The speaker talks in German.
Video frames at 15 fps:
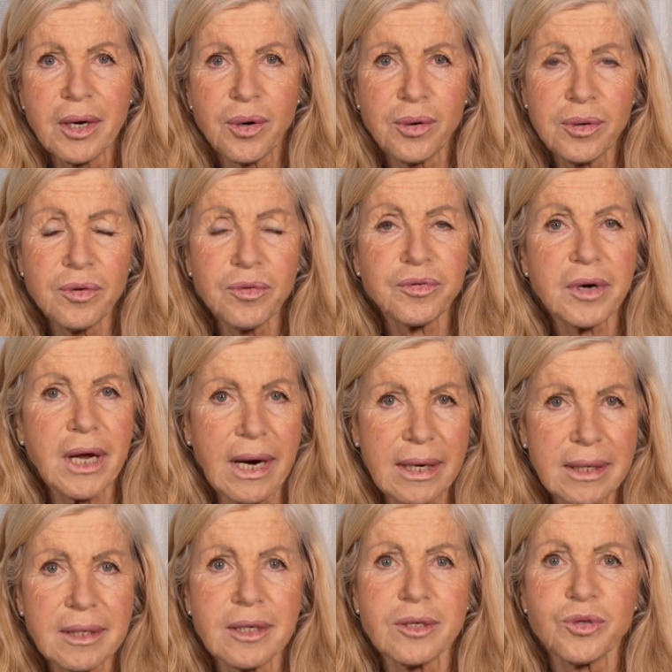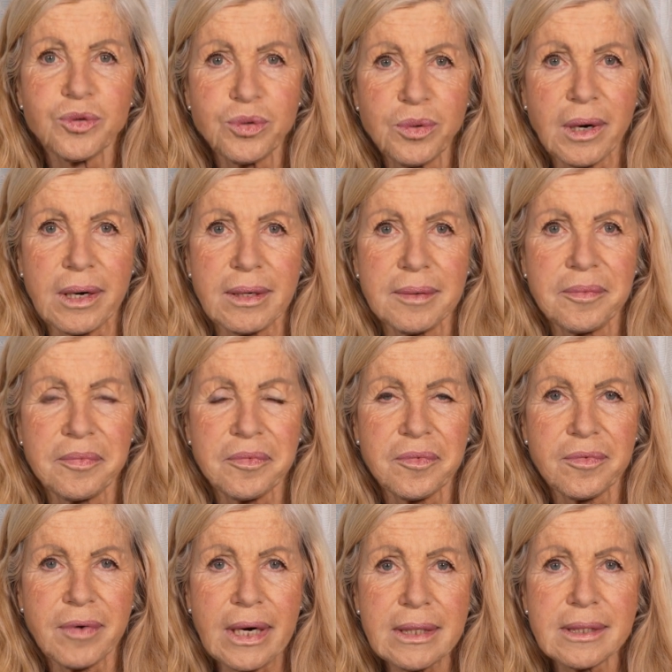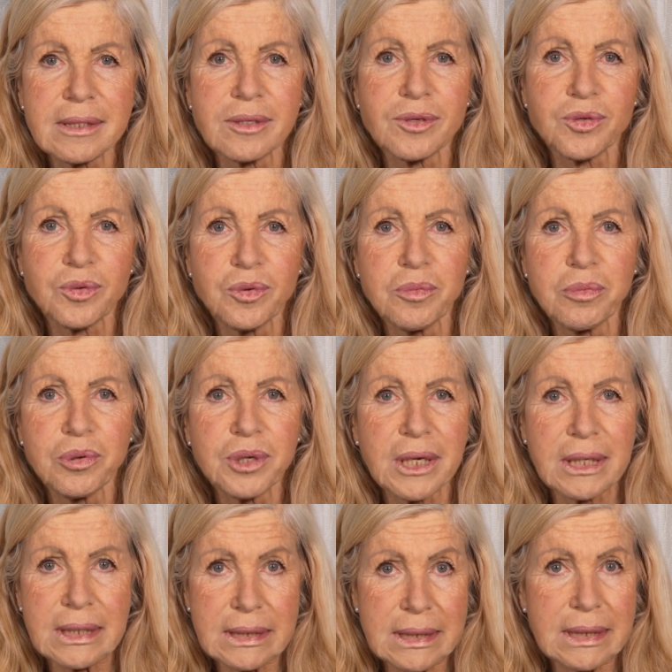und vor der eigenen Tür wachsen so potent,